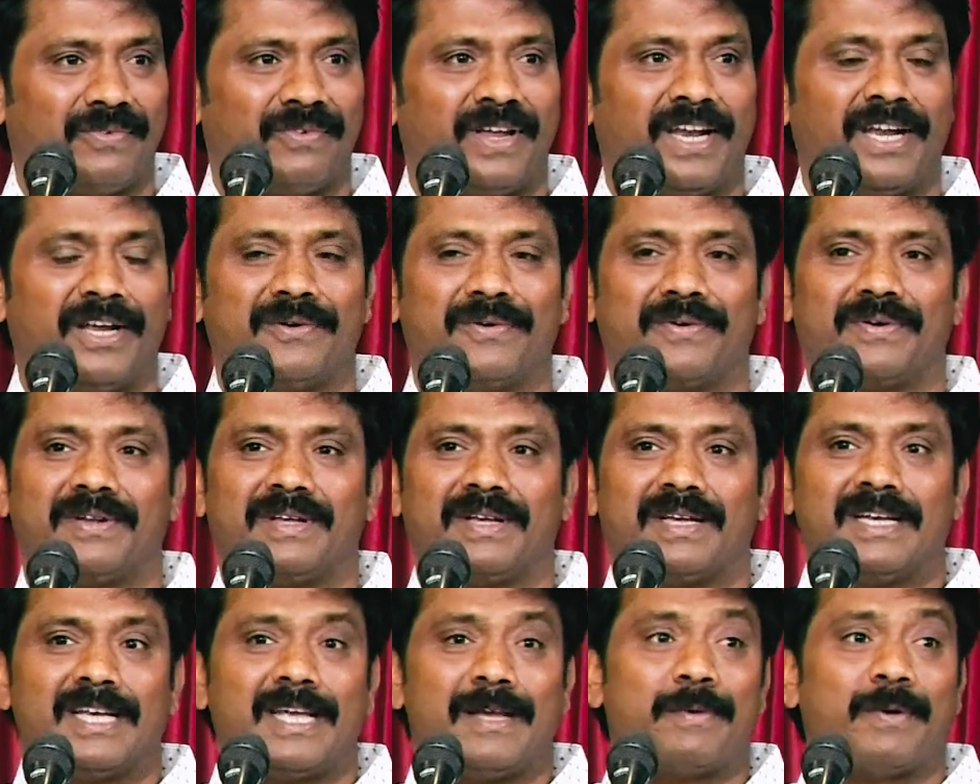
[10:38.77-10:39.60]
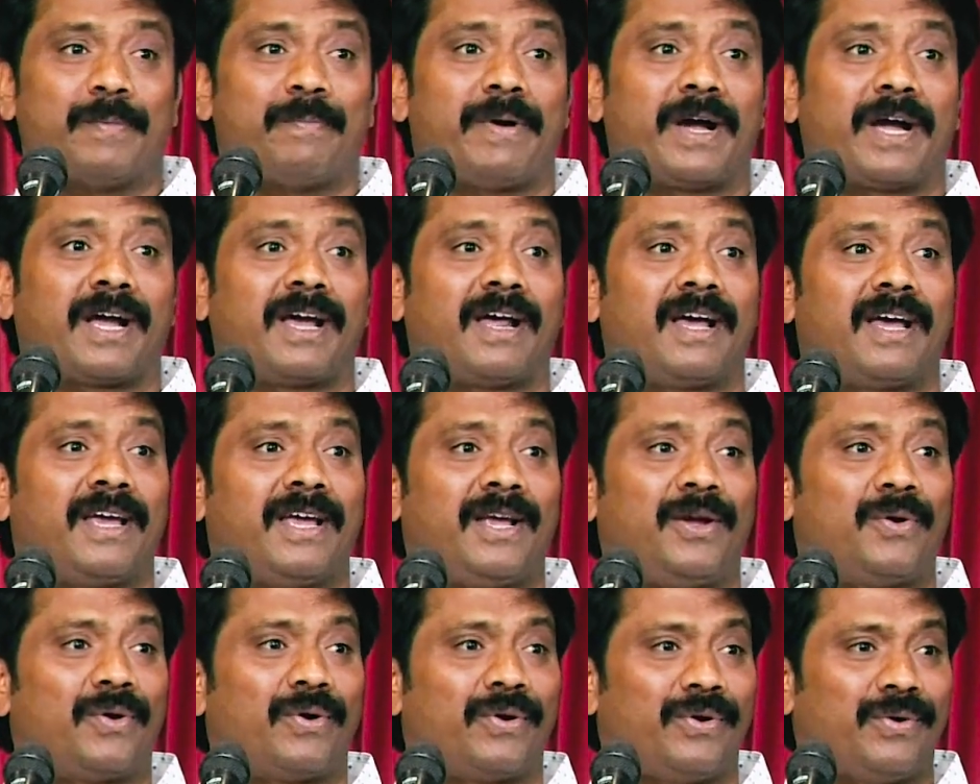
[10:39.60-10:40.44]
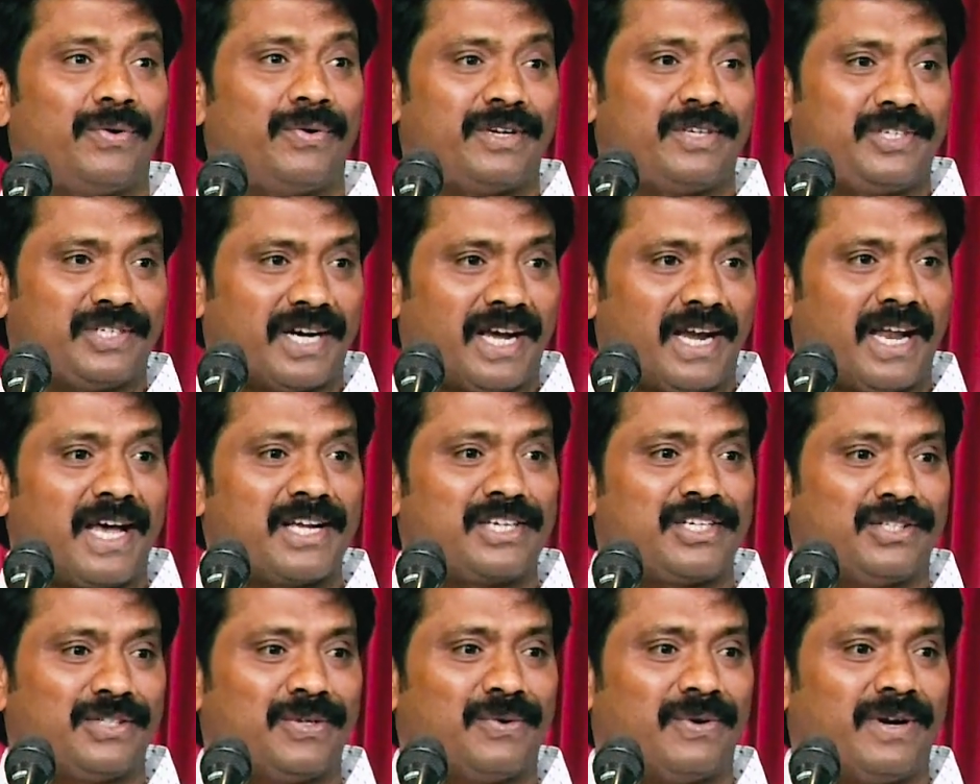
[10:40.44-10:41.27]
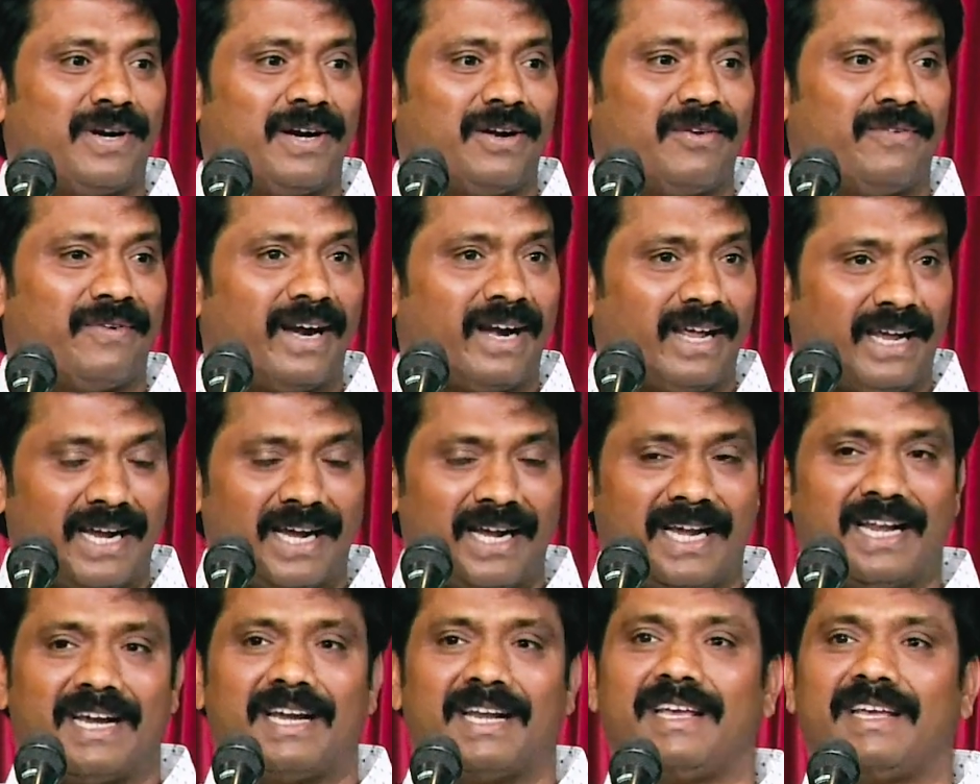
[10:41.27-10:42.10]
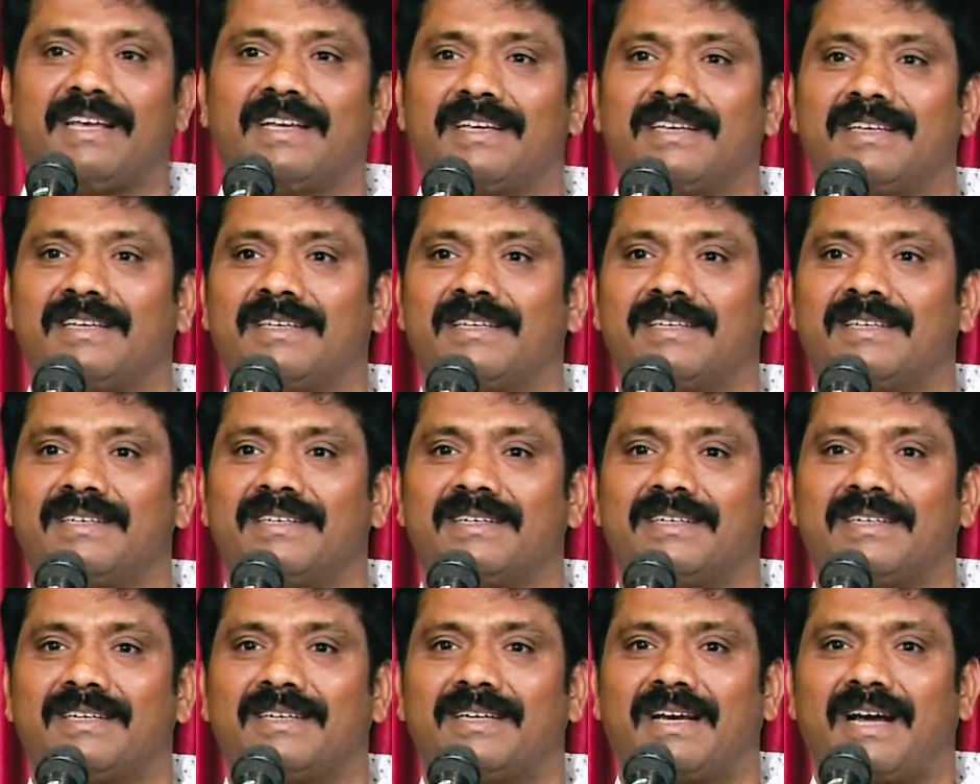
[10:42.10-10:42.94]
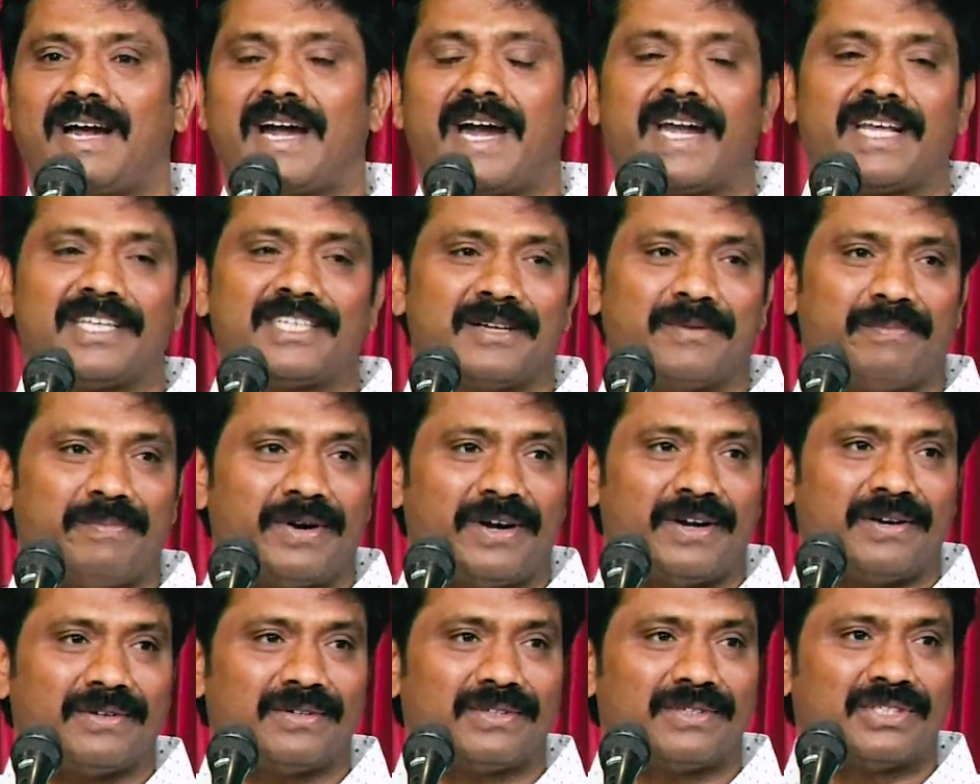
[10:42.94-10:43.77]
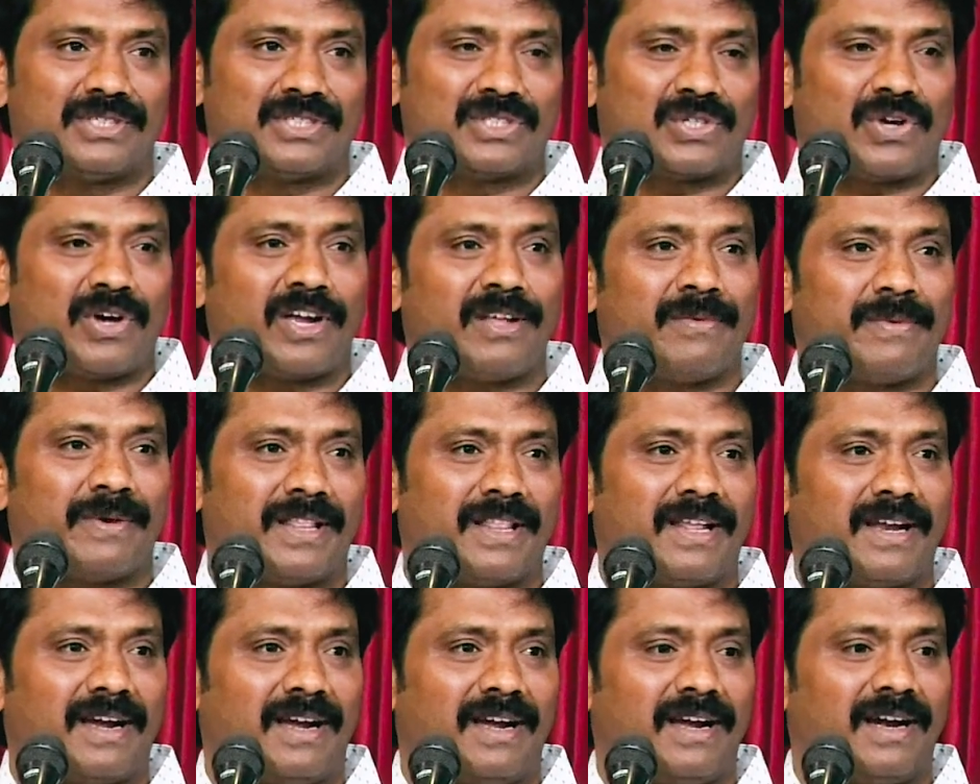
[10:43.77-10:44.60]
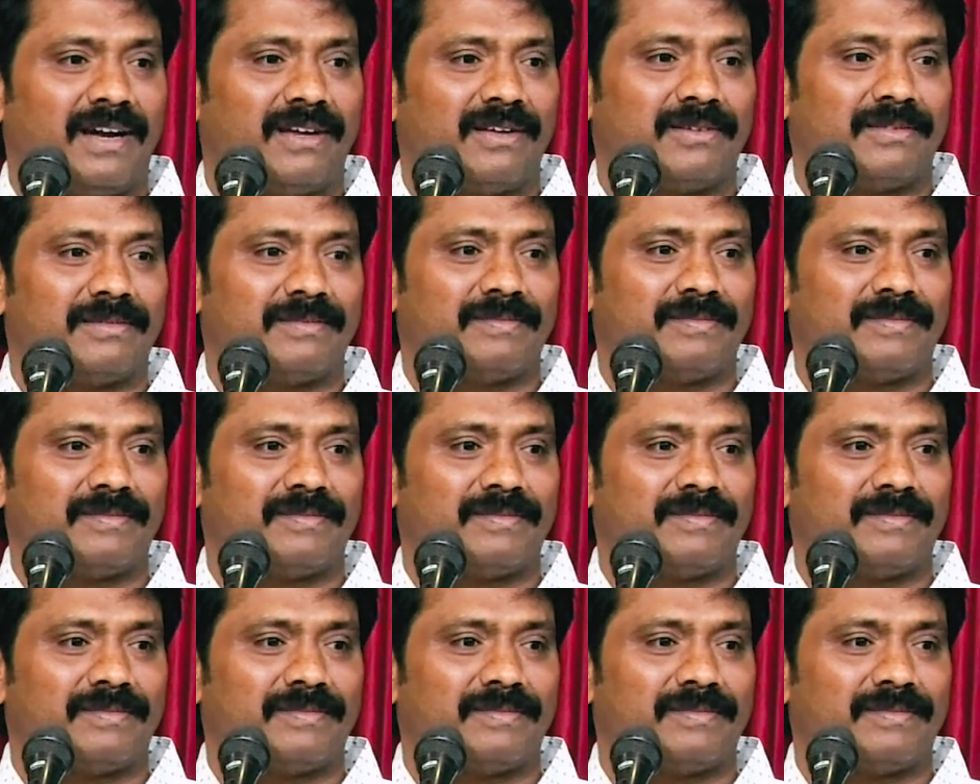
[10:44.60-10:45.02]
వెరీ గుడ్ ఇప్పుడు పక్క ఇంకొకడు వాడు చాలా ఆశతో ఉన్నాడు వాడికి ఏంటని అడిగి చెప్పాడు సారీ బ్రదర్ అన్నాడు